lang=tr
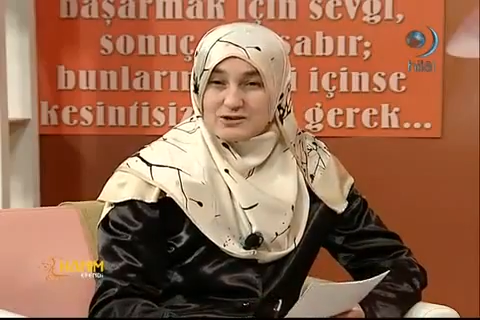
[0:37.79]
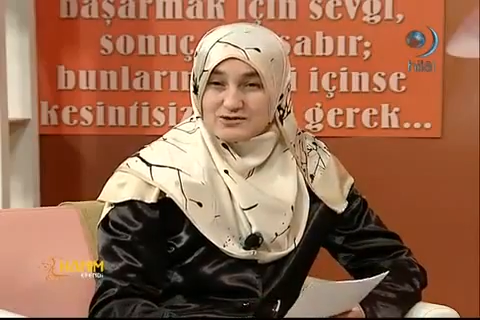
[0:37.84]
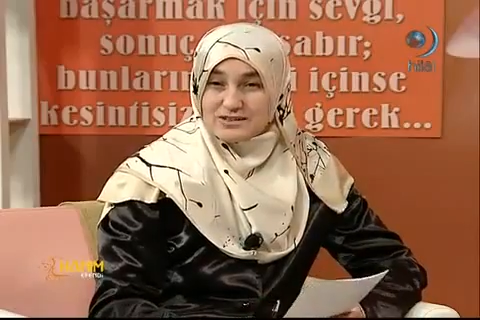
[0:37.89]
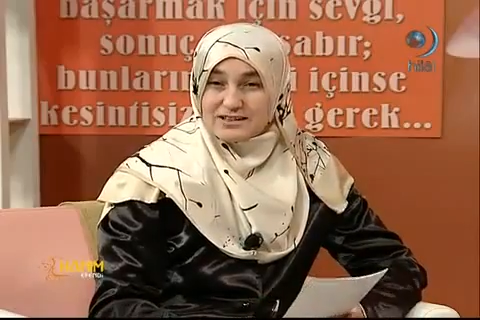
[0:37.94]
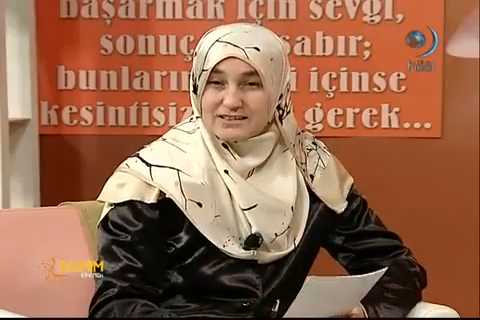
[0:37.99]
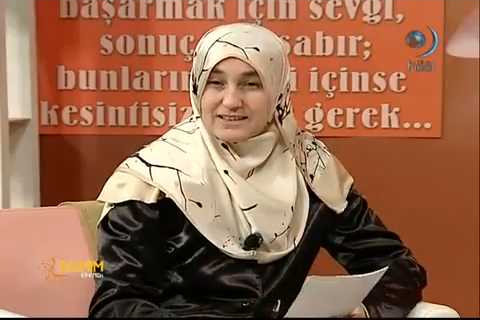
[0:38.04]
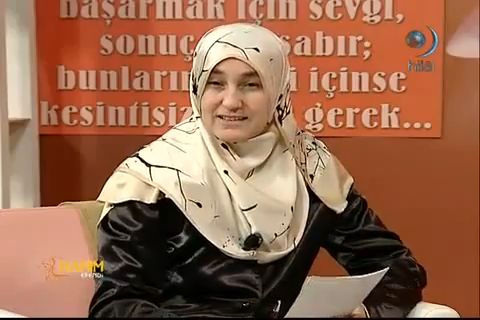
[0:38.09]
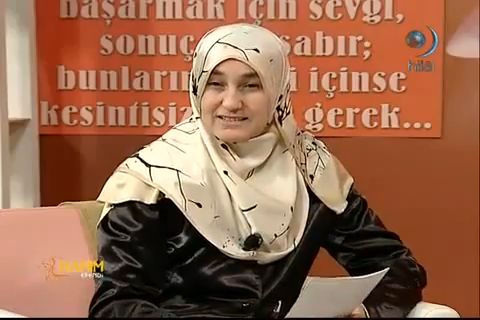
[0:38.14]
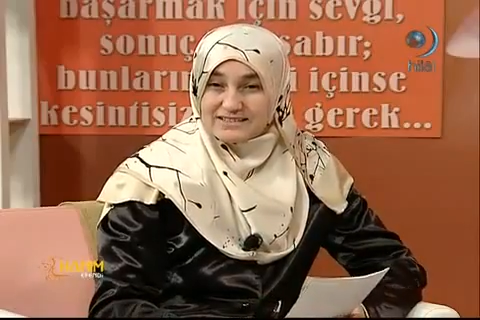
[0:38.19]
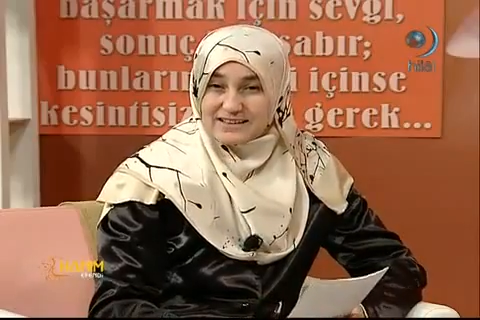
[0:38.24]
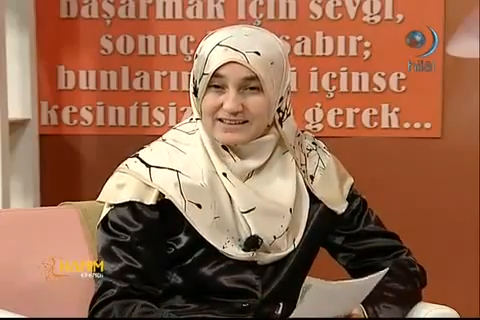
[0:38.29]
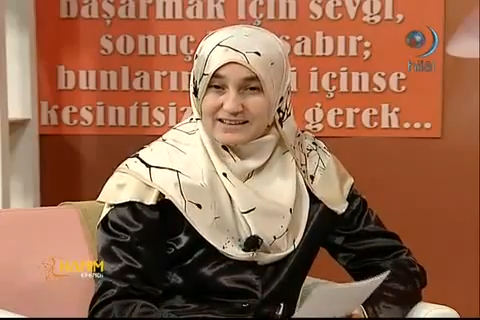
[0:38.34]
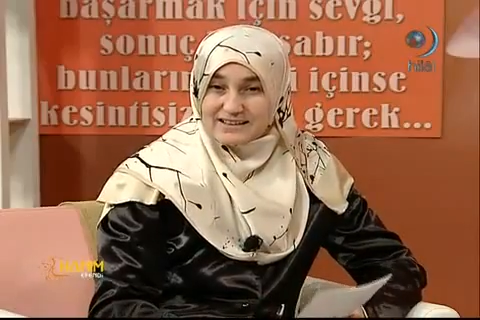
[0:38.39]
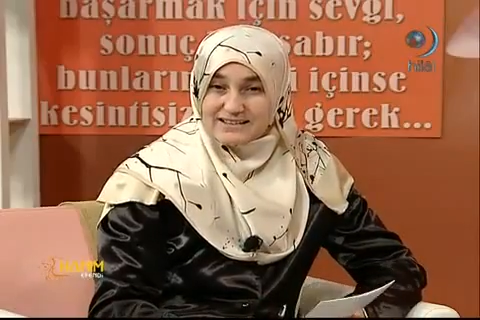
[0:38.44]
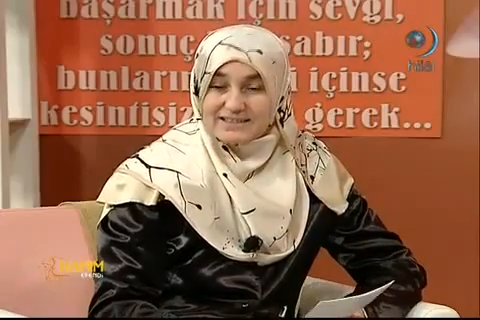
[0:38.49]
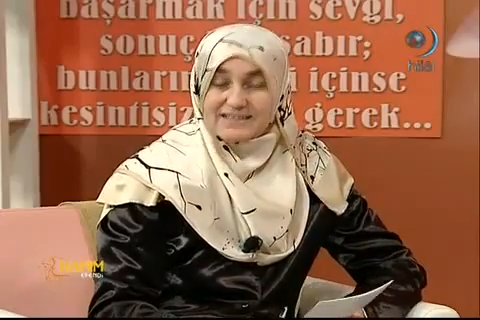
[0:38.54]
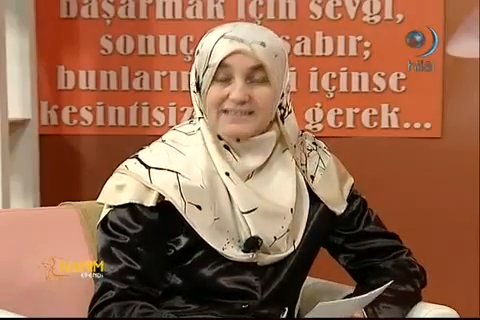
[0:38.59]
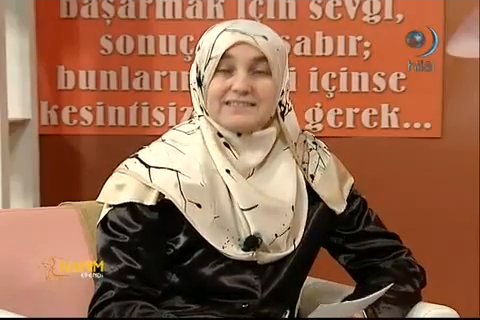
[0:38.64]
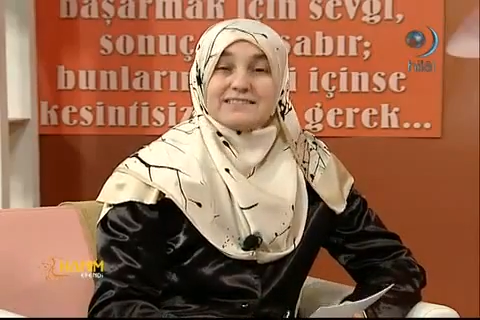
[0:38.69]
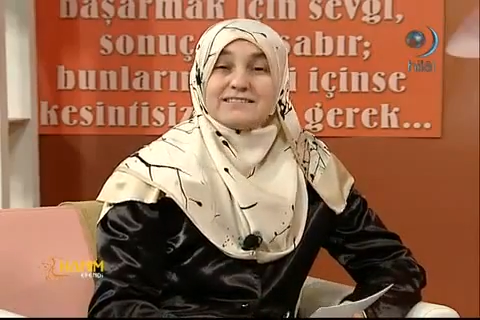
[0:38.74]
arzu eden
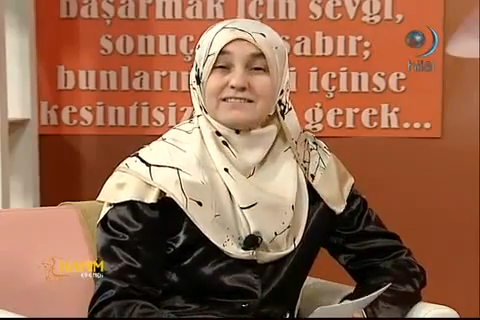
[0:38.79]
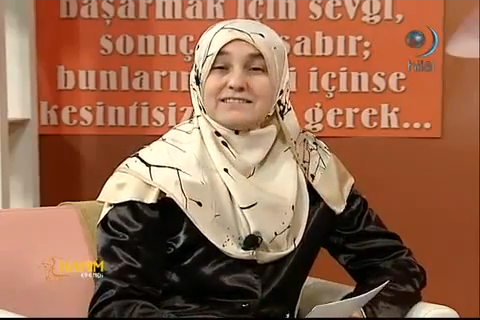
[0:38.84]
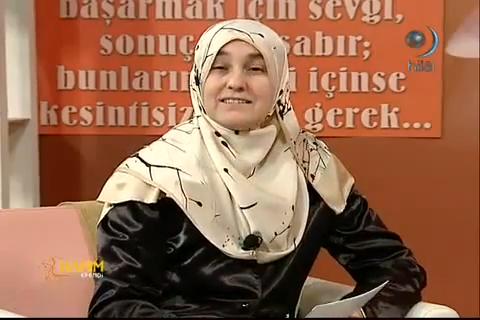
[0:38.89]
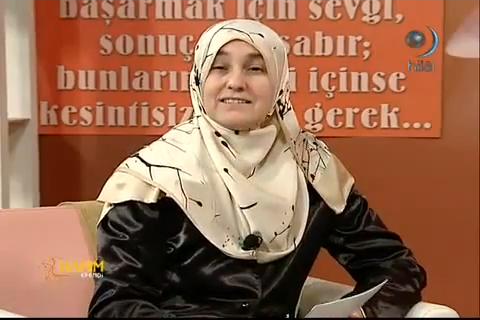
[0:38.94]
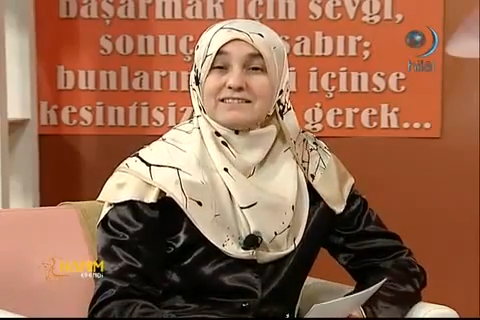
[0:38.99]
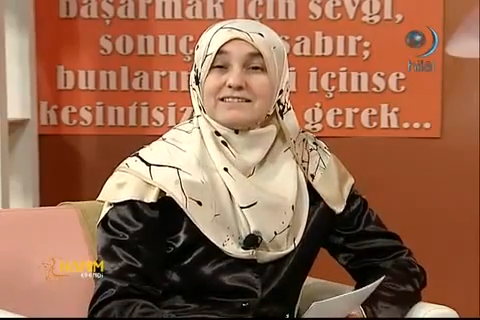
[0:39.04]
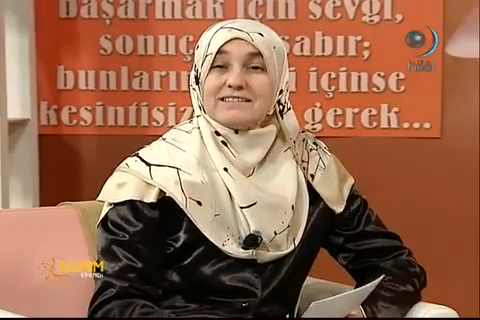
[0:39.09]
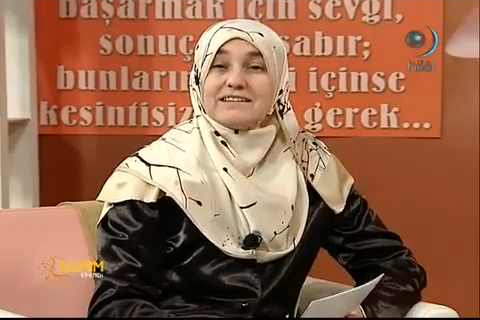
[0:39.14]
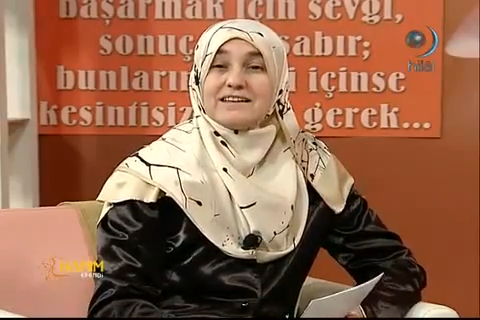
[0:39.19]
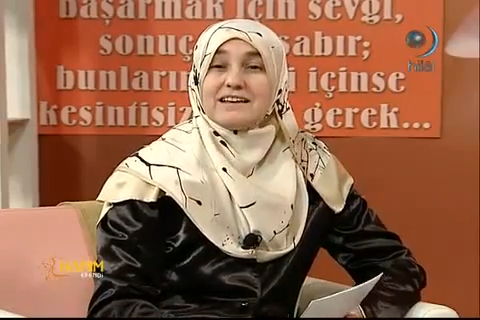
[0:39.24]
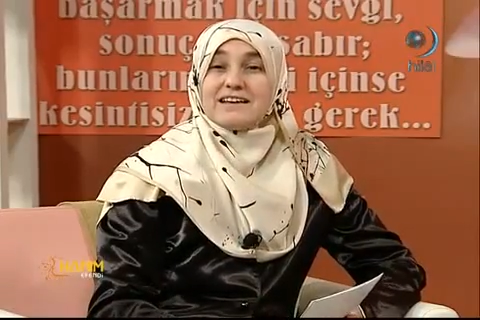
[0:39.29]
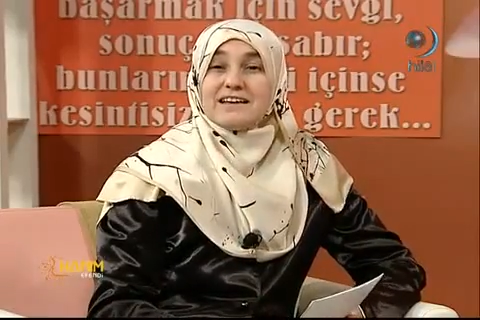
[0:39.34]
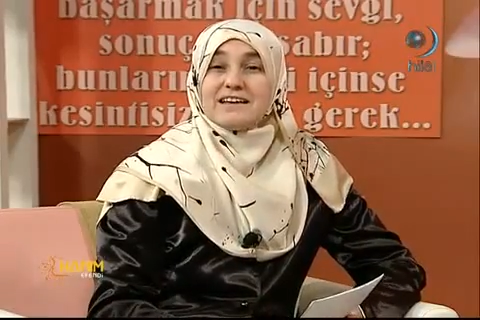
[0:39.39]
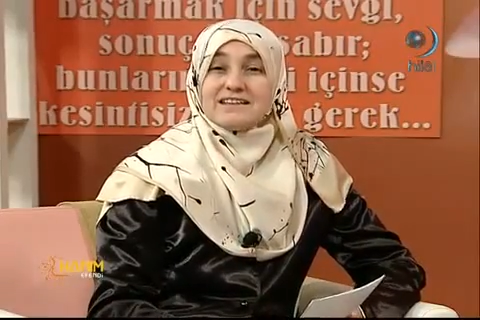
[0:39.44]
değerli e,